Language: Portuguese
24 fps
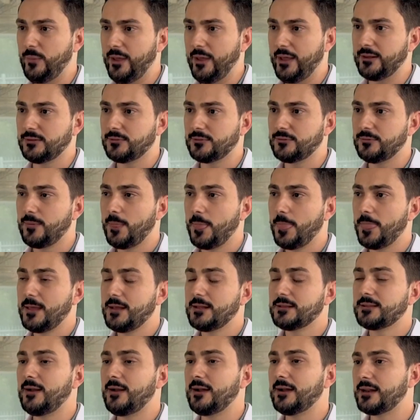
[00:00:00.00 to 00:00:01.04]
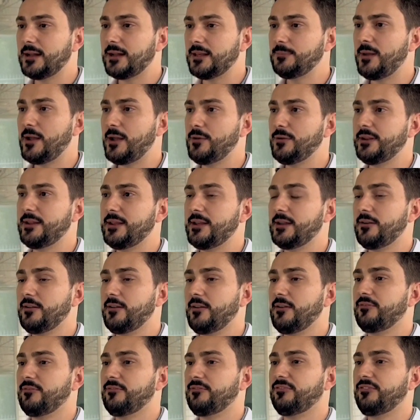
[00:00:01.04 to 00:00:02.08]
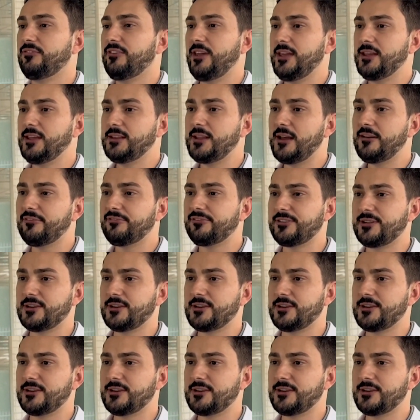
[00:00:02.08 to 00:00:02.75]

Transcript: O quadro apresentado é quase sempre o mesmo.